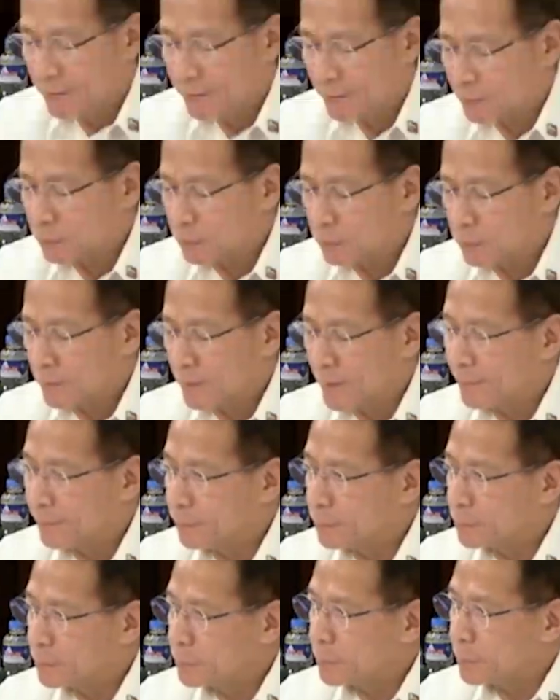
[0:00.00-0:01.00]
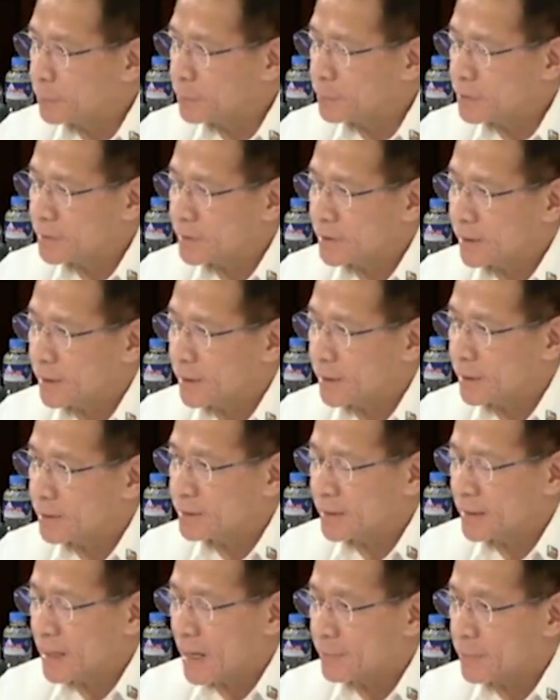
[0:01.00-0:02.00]
Patungkol lang po doon sa
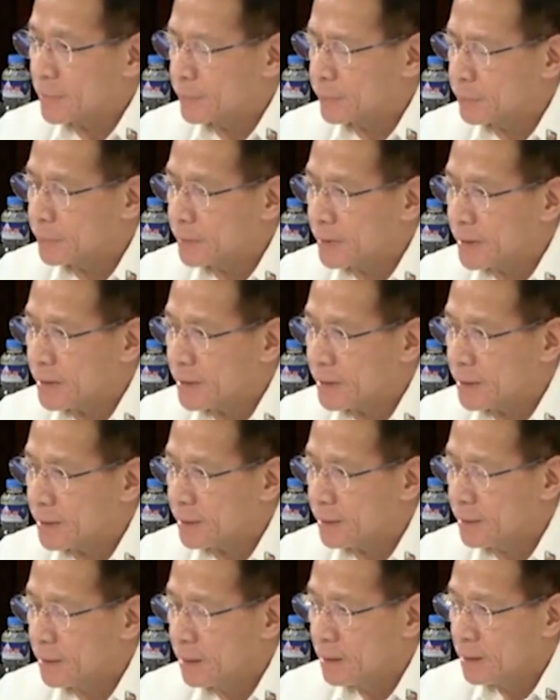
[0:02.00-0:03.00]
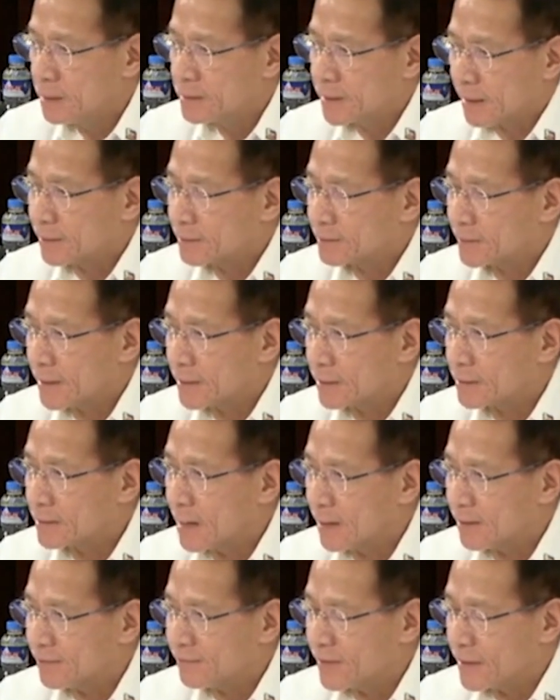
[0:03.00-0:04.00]
sinabi po ni Secretary
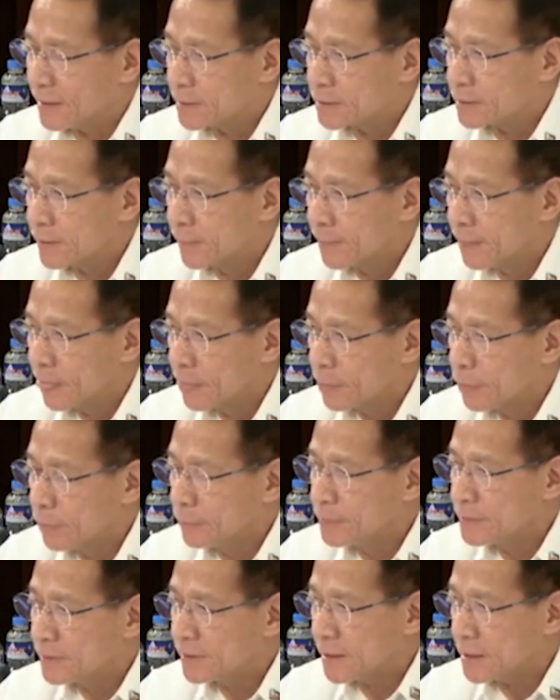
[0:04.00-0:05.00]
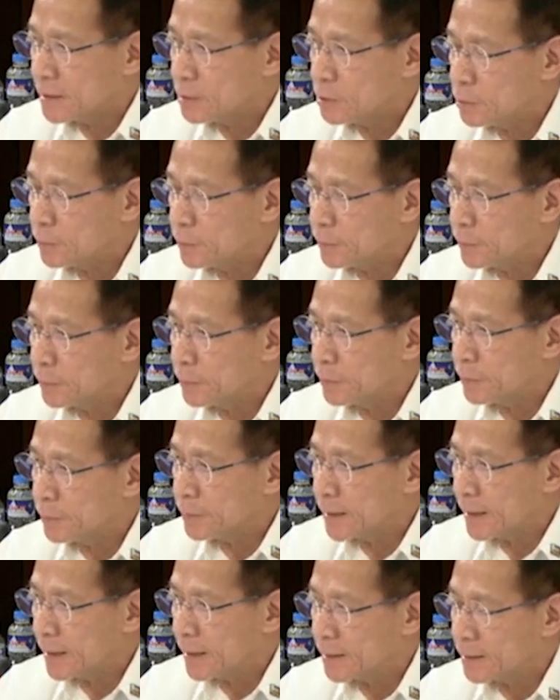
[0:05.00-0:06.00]
Galvez, doon sa issue po
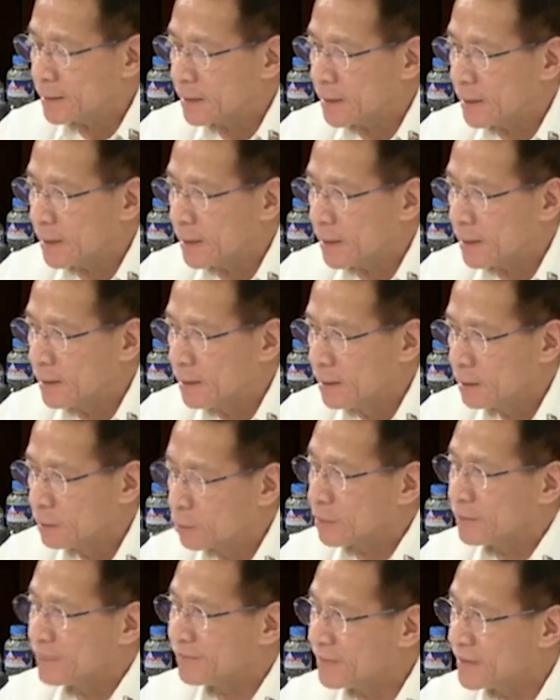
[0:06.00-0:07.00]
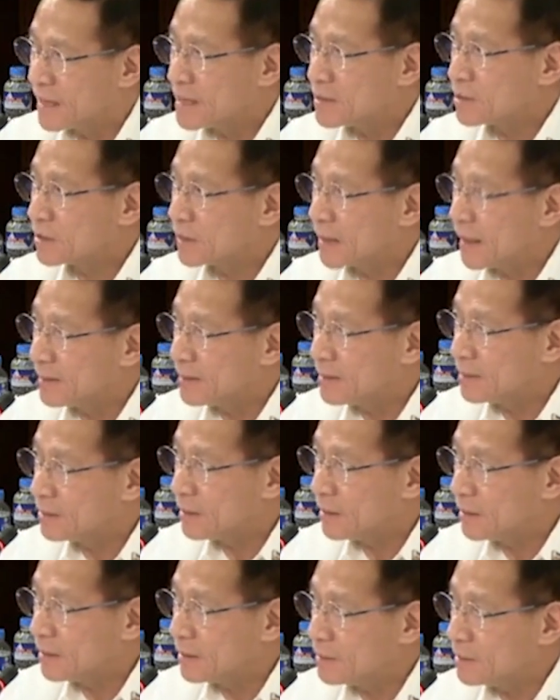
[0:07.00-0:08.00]
ng uh,
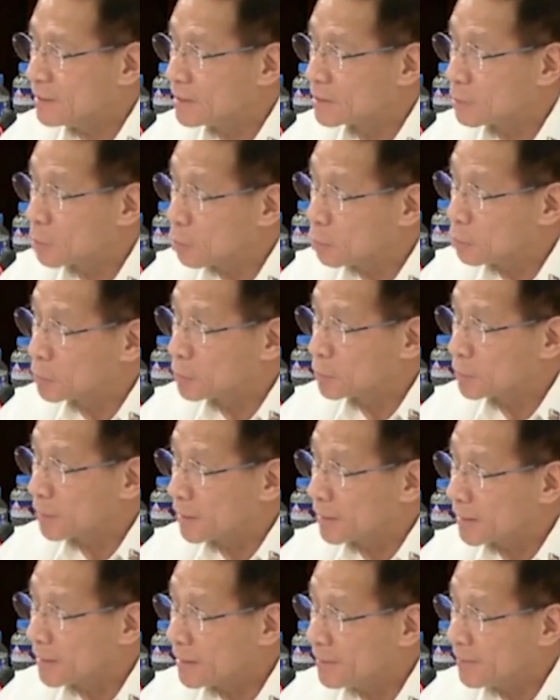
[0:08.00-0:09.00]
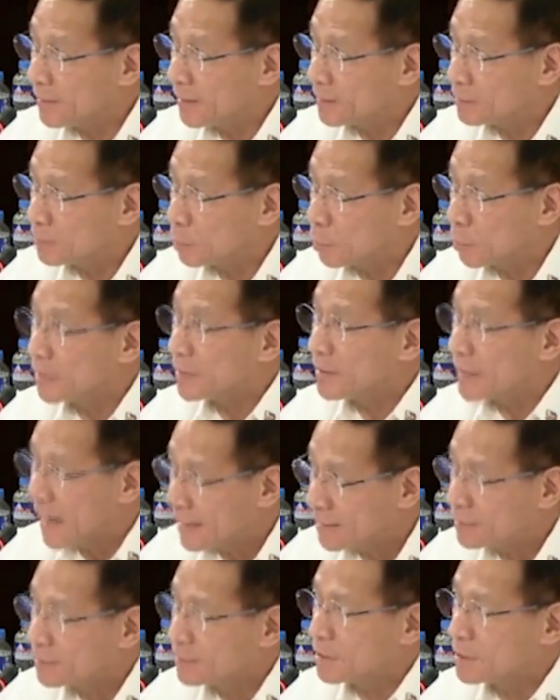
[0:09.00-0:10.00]
confidentiality disclosure agreement or
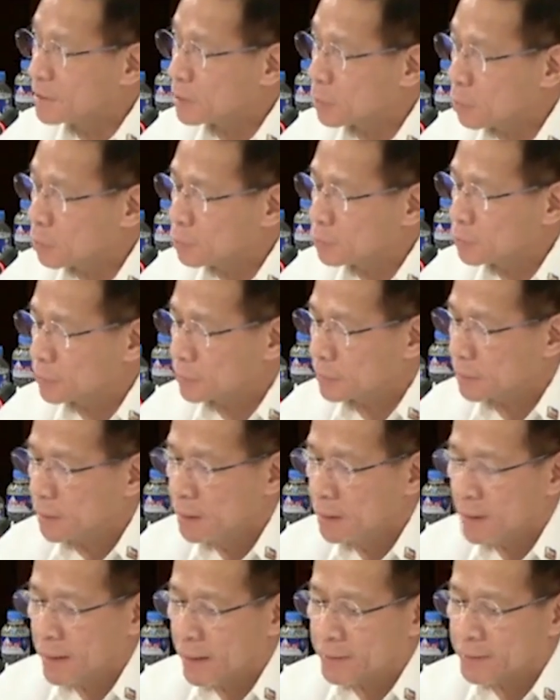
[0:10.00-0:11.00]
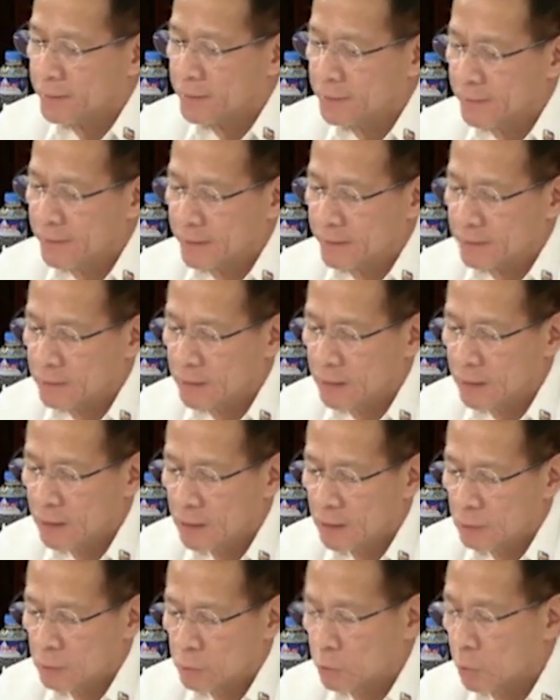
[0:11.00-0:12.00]
non-disclosure agreement,
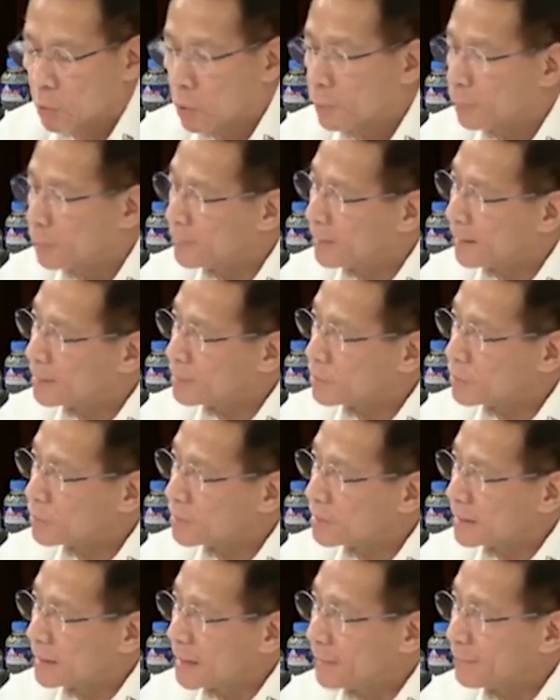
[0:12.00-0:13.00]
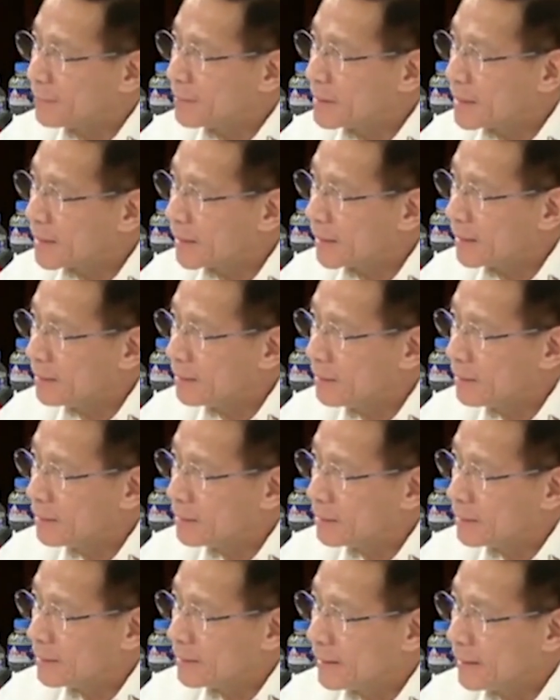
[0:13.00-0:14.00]
totoo po lahat yung sinabi niya
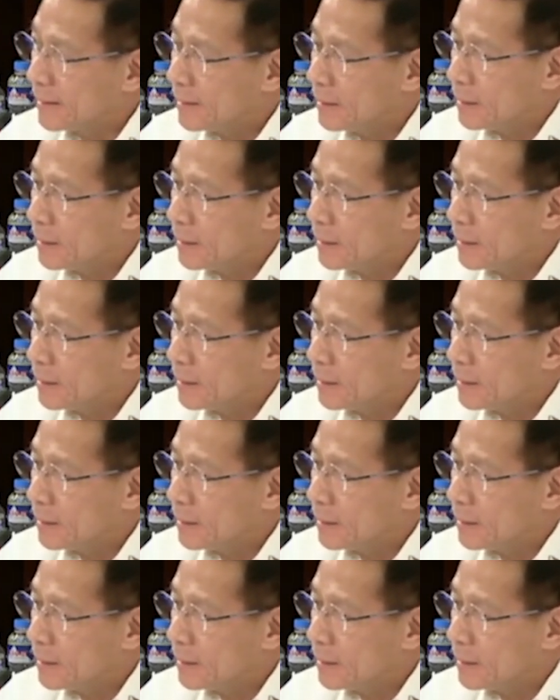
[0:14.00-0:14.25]
na